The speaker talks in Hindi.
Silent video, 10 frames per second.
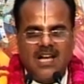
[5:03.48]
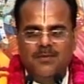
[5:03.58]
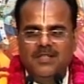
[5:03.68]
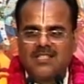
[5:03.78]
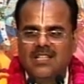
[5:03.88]

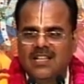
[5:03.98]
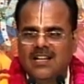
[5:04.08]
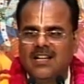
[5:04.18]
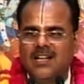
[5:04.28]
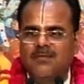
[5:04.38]
अब इसकी
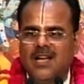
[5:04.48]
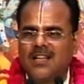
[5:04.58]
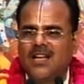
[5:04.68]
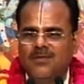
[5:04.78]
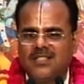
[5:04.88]
अलग अलग
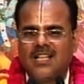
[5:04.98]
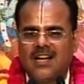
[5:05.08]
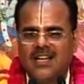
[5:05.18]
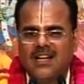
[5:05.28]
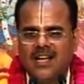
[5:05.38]
व्याख्या
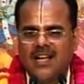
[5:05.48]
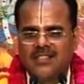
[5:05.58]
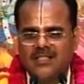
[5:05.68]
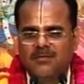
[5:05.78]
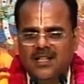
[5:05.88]
विस्तार करने
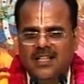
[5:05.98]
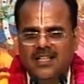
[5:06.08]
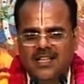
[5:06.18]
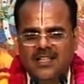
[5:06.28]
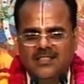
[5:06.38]
का समय
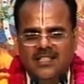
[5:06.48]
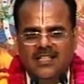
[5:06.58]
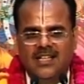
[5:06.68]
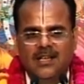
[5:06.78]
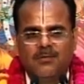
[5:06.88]
नहीं है
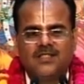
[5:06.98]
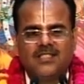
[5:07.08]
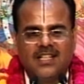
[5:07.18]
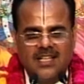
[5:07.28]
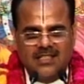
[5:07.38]
इसलिए केवल
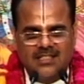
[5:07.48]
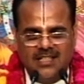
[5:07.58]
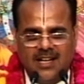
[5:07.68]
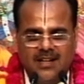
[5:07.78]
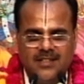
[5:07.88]
संकेत
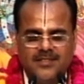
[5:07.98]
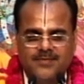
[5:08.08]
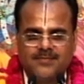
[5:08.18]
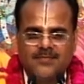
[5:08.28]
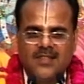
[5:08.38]
किया
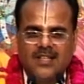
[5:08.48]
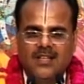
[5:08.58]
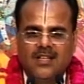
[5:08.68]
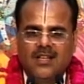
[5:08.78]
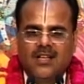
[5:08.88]

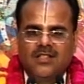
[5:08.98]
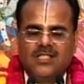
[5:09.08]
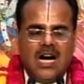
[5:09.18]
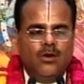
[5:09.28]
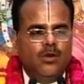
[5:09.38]

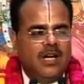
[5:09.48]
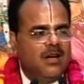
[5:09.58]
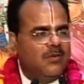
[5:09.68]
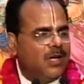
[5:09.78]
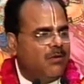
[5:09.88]
चाणूर
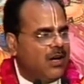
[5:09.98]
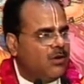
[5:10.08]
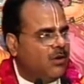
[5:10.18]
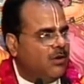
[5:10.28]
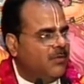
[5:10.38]
ने भगवान
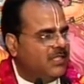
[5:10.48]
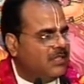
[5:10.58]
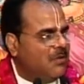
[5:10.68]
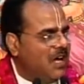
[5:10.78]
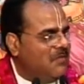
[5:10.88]
को
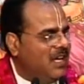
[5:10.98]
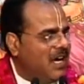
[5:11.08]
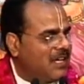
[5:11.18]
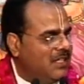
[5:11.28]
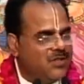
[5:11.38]
सभा में
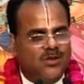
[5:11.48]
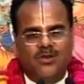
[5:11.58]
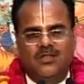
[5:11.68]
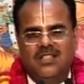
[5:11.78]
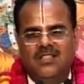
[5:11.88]
आके
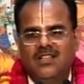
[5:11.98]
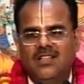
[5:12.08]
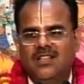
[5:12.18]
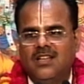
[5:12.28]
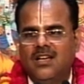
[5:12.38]
चुनौती दी
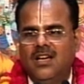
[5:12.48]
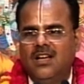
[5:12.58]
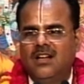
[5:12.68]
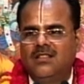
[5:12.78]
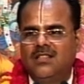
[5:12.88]
हे
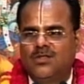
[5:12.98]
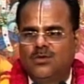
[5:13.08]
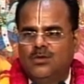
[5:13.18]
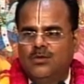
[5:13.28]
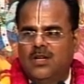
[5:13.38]
नंद
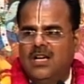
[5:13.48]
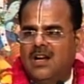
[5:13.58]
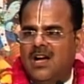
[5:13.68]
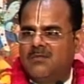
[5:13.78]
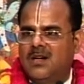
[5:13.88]
सोनू हे
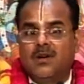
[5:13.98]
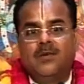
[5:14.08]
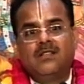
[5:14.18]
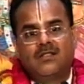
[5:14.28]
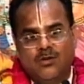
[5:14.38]
राम
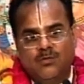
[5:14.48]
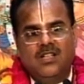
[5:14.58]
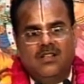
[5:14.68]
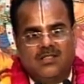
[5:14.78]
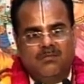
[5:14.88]
भवंतऊ
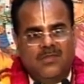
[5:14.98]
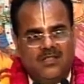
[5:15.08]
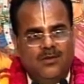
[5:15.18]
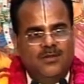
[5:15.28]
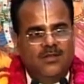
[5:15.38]
वीर
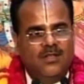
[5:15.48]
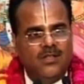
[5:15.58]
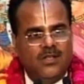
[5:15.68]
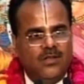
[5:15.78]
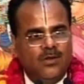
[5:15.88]
सम्मतऊ
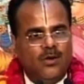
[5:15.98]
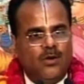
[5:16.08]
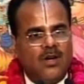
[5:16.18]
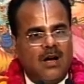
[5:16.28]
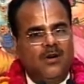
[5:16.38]

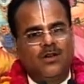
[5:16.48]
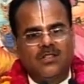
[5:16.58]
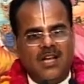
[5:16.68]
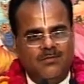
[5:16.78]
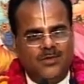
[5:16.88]
दोनों का बहुत
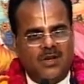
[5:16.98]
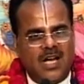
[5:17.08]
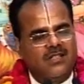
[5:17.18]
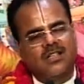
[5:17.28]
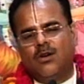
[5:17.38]
नाम सुना
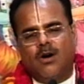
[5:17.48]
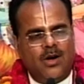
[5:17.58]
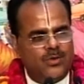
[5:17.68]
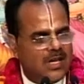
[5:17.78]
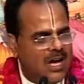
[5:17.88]
है चलो
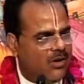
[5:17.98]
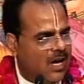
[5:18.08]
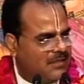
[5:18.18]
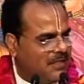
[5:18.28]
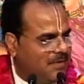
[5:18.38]
आओ दिखाओ
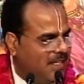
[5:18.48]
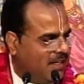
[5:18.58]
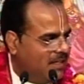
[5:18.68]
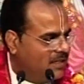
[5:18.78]
हाथ अपने